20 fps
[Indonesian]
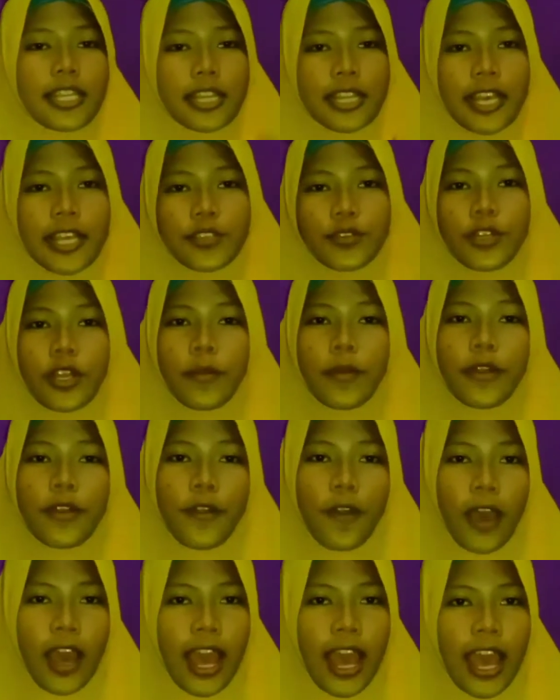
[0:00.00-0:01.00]
kita sudah
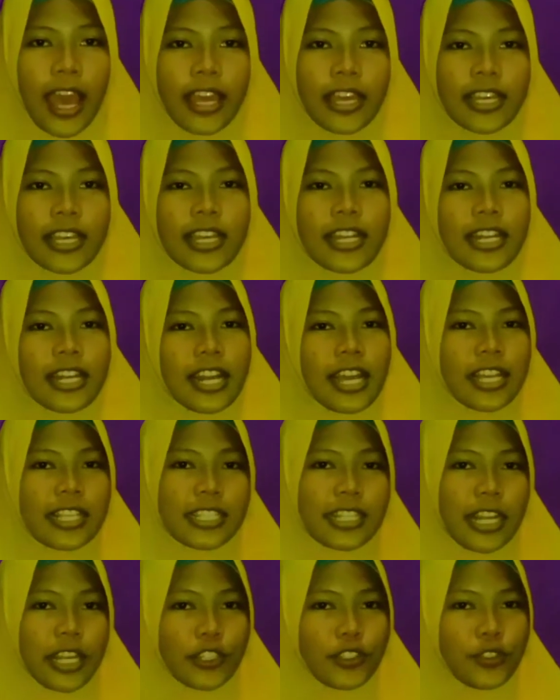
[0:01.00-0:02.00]
berdoa Nah
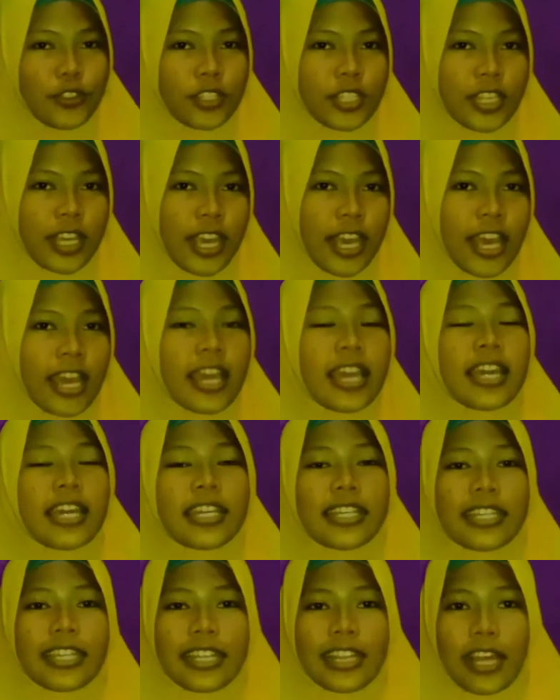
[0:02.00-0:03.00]
selanjutnya
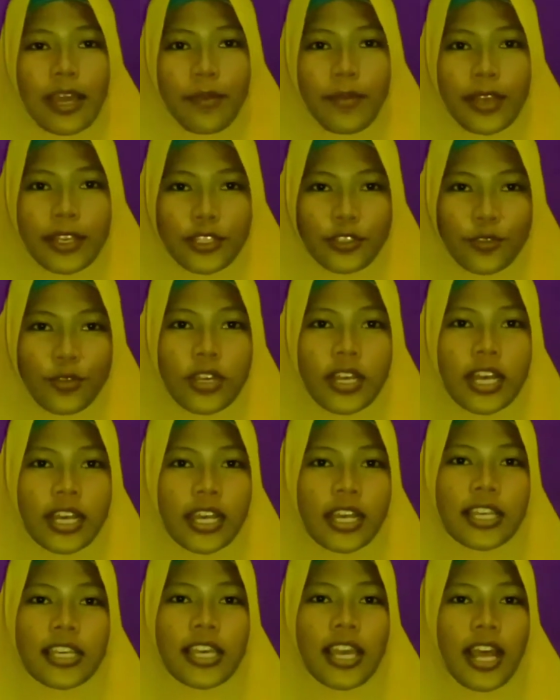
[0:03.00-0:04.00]
kita masuk ke
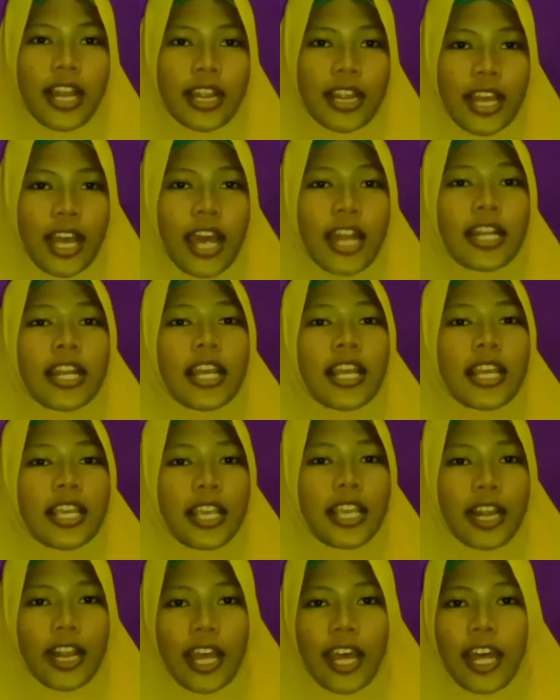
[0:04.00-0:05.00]
kegiatan
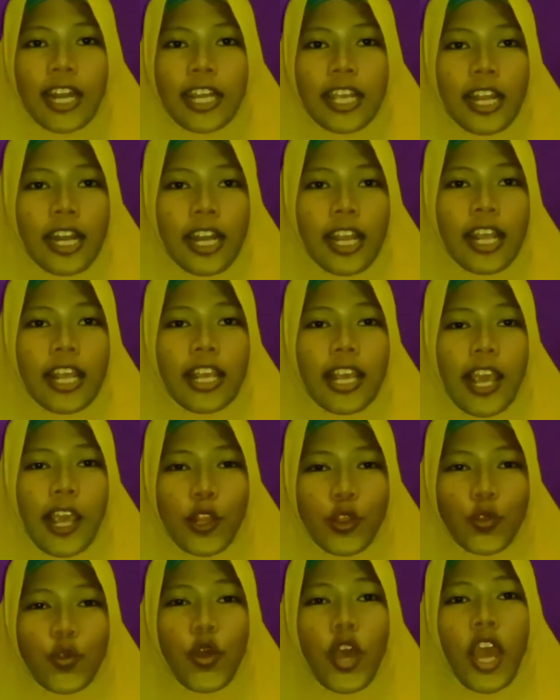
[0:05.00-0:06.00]
kita hari ini
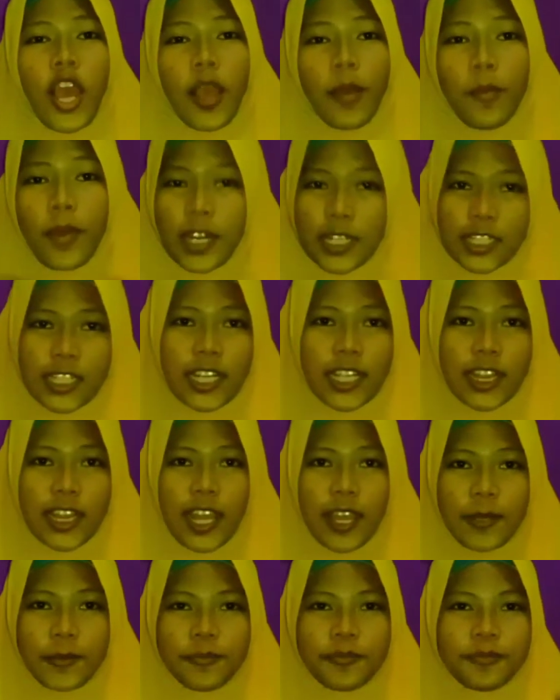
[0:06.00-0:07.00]
yaitu
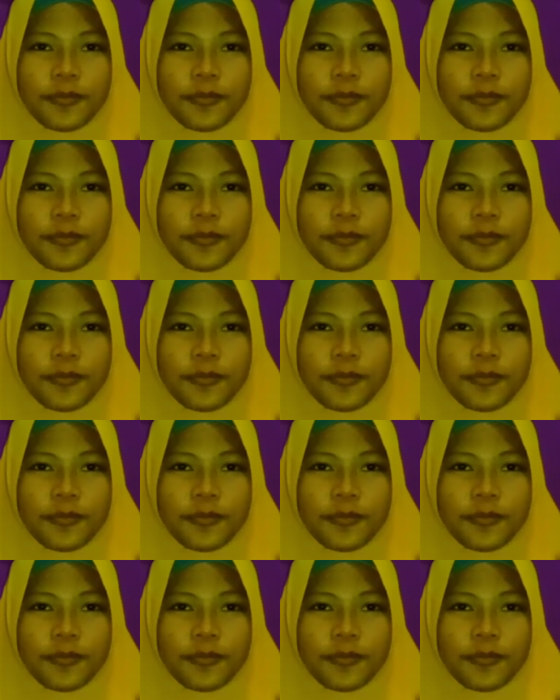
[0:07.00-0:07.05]
bercerita.